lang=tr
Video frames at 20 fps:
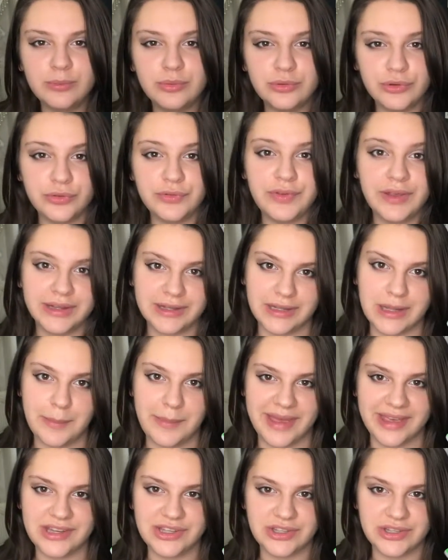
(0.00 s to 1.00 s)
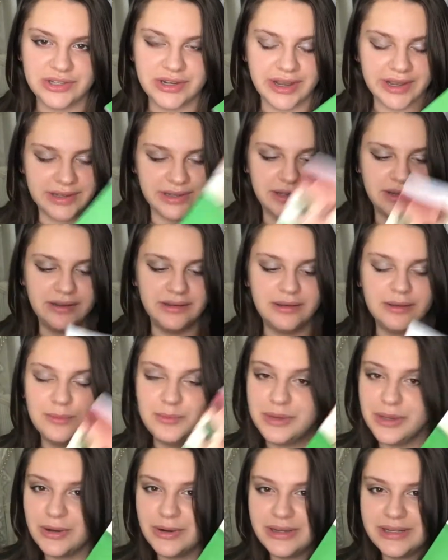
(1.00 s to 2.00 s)
bunun fiyatı da 5 liraydı.
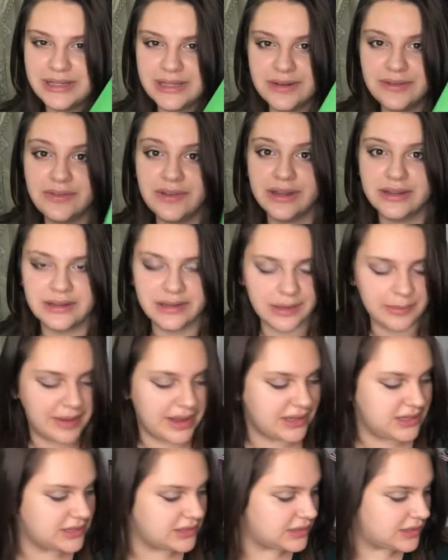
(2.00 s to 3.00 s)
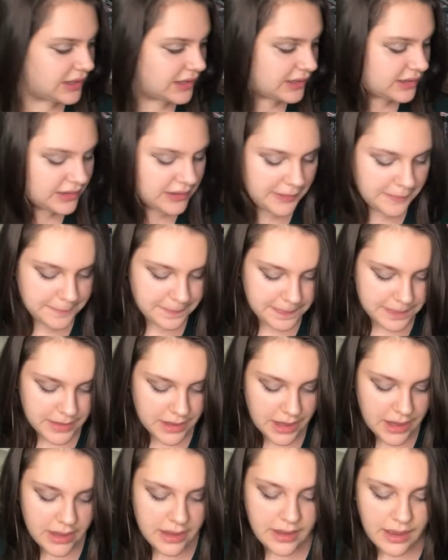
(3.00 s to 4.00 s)
Biyolojinin fiyatı da 5 liraydı.
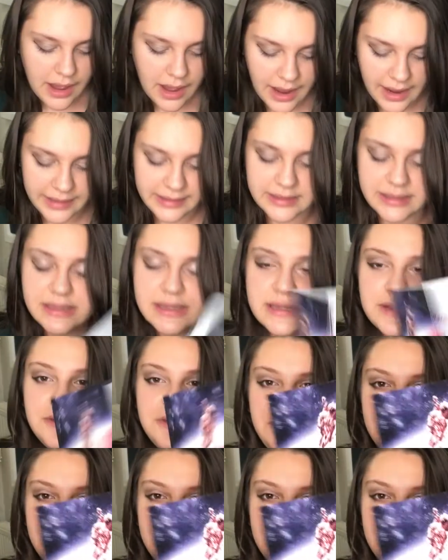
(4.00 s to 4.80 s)
Aynısının